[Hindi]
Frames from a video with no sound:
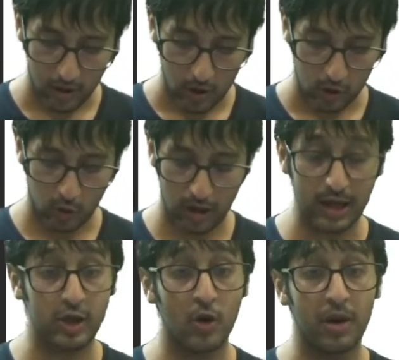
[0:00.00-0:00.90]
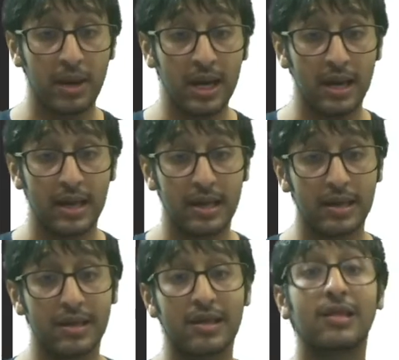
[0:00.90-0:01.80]
टोटल कितने हो गए मेरे
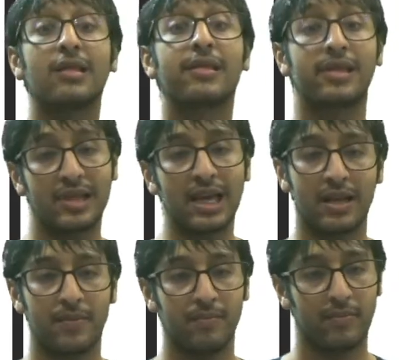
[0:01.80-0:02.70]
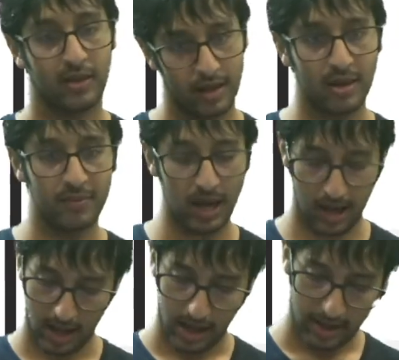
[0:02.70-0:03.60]
तीन समझा
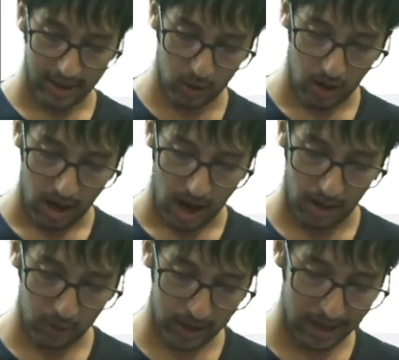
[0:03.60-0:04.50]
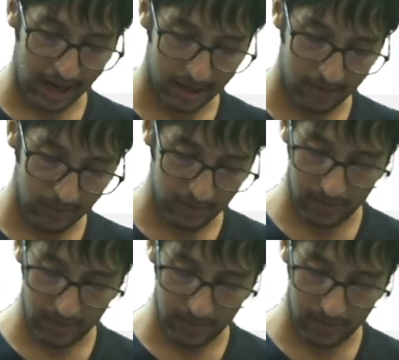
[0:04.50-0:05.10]
देखो आपको एक रैंडम मैं